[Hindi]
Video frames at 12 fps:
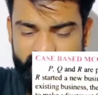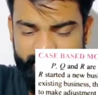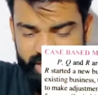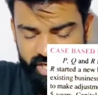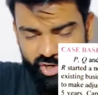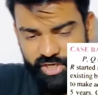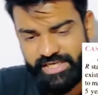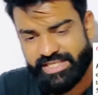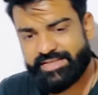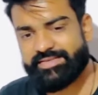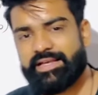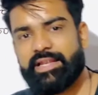हमारी
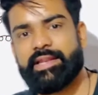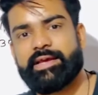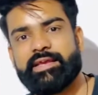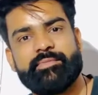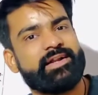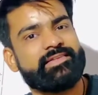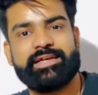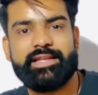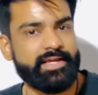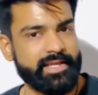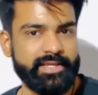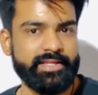लॉटरी इस साल लगी है हर साल
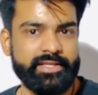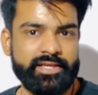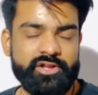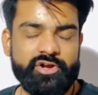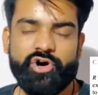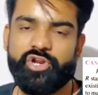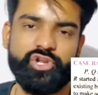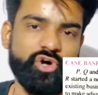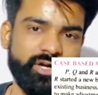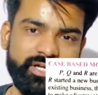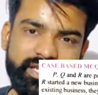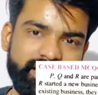लगेगी नहीं और
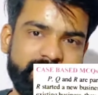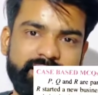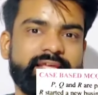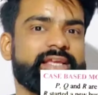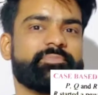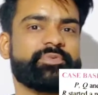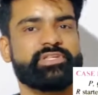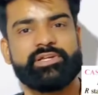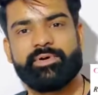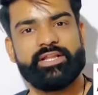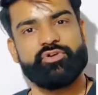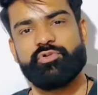लॉटरी लगने के पीछे
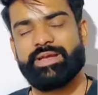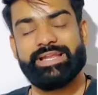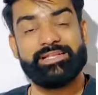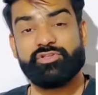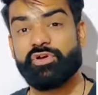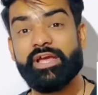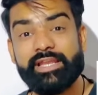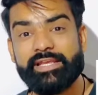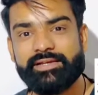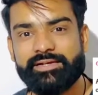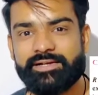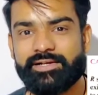हमारी कोई मेहनत तो है
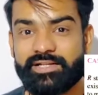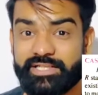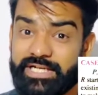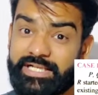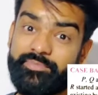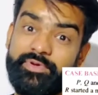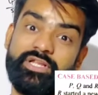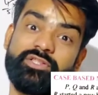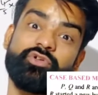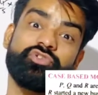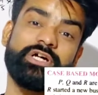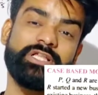नहीं कि ज़्यादा मेहनत
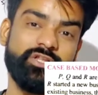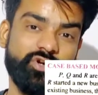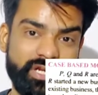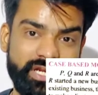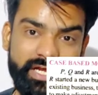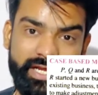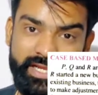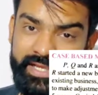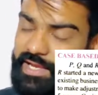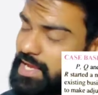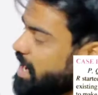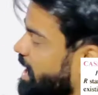करो ज़्यादा लॉटरी
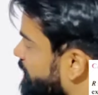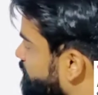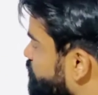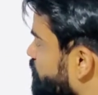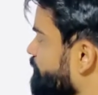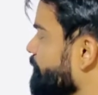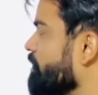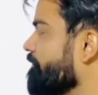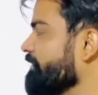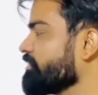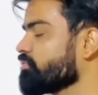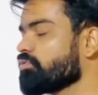लगेगी हम तो
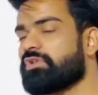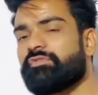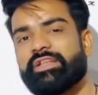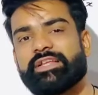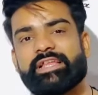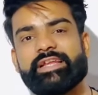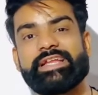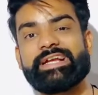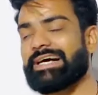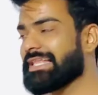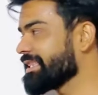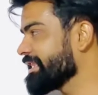प्रॉफिट जो गुडविल के लिए
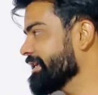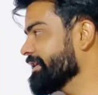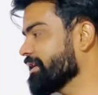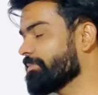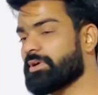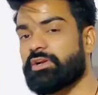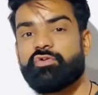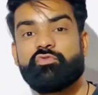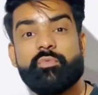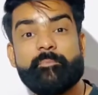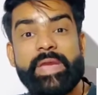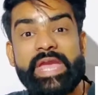निकालते हैं यहाँ पर
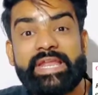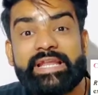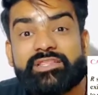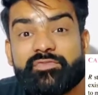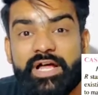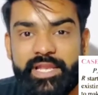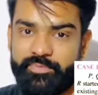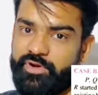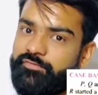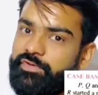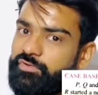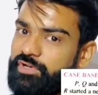वो मेहनत वाले
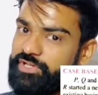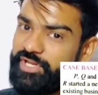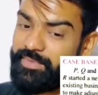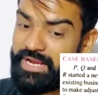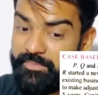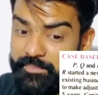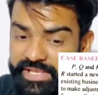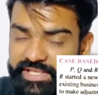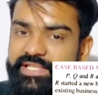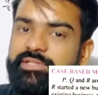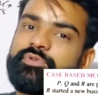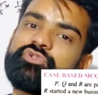प्रॉफिट होने चाहिए हमारे
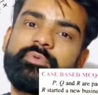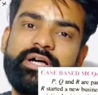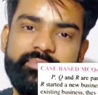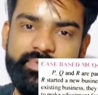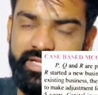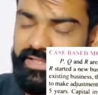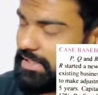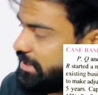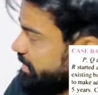बिजनेस में जो हमारी मेहनत